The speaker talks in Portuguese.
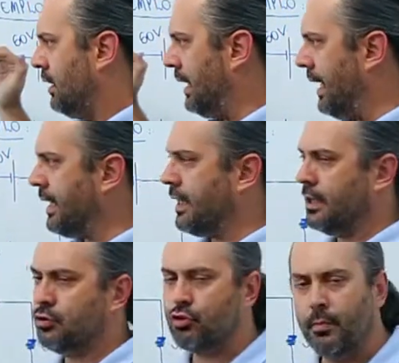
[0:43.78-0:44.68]
Alega que
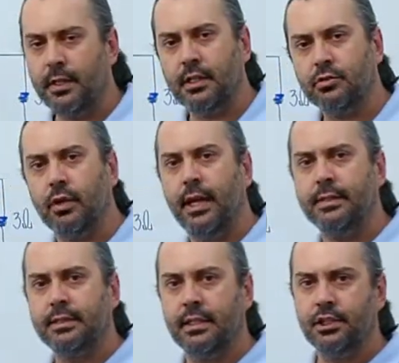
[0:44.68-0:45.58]
a soma das
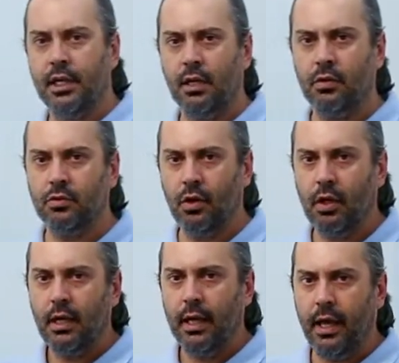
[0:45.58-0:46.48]
correntes que chegam ao nó
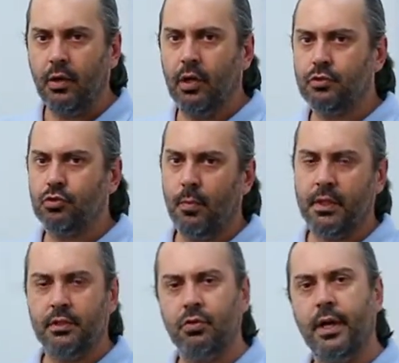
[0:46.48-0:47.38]
é igual à soma
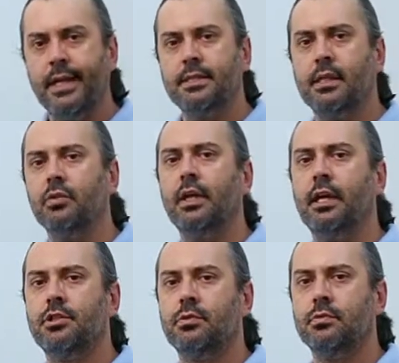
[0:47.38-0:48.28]
das correntes que o
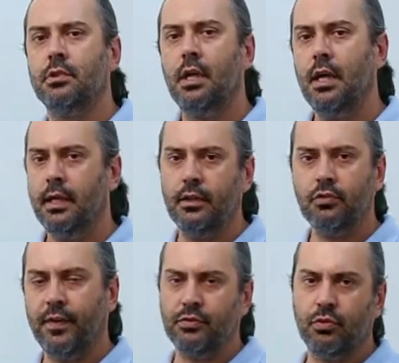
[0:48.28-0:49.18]
deixam.
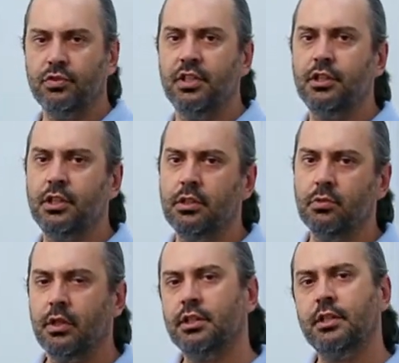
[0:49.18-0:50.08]
Isso faz todo sentido
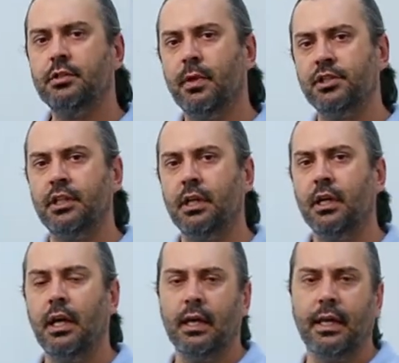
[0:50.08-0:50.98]
quando a gente imagina
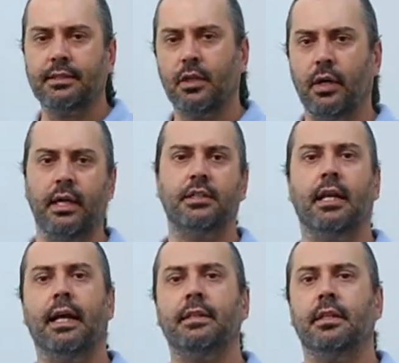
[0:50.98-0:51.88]
que essa corrente
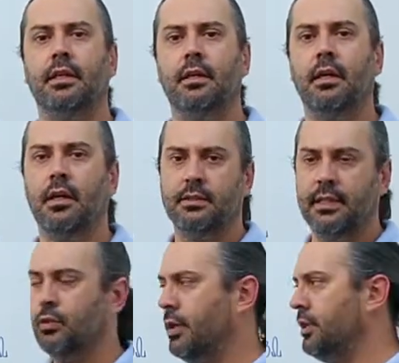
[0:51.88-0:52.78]
elétrica,
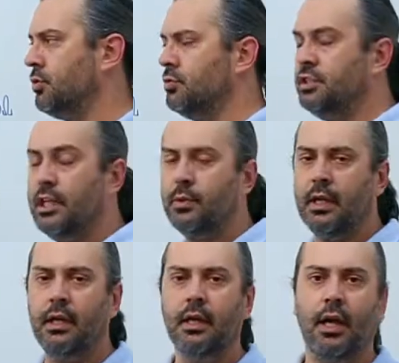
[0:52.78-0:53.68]
sendo corrente contínua,
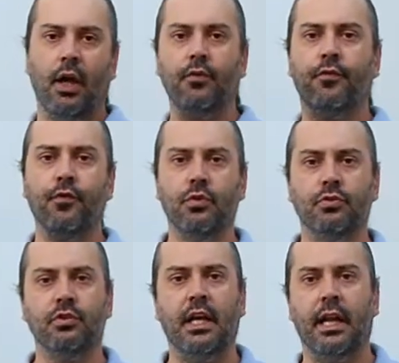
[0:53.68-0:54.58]
né, é o
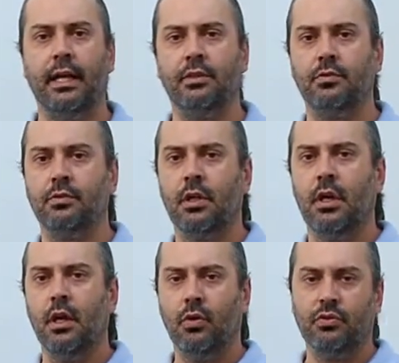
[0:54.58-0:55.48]
fluxo de elétrons.
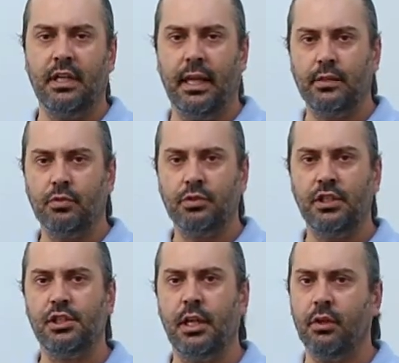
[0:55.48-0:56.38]
Os elétrons que
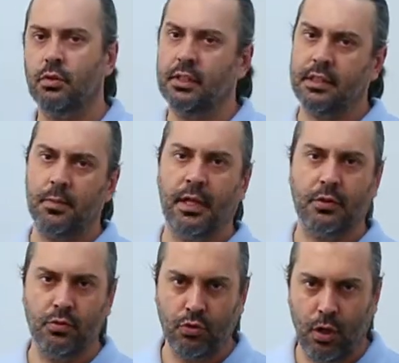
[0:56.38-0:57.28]
chegam a um
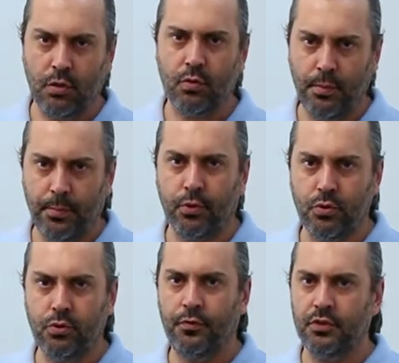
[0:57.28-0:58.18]
determinado nó, um ponto
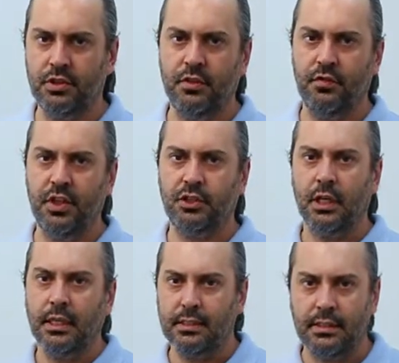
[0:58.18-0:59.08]
onde o fio se
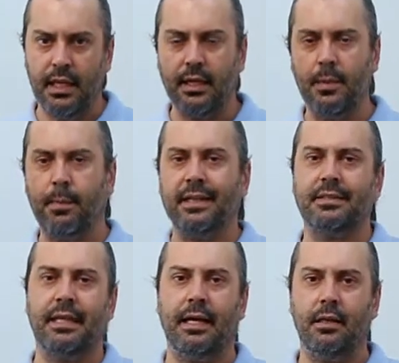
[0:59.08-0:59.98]
divide, tem que
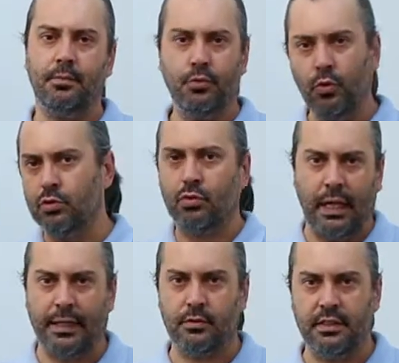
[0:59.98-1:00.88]
passar para o outro
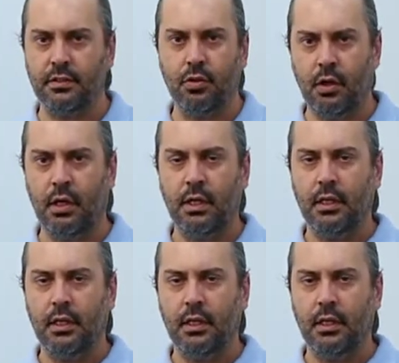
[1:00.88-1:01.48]
lado desse nó.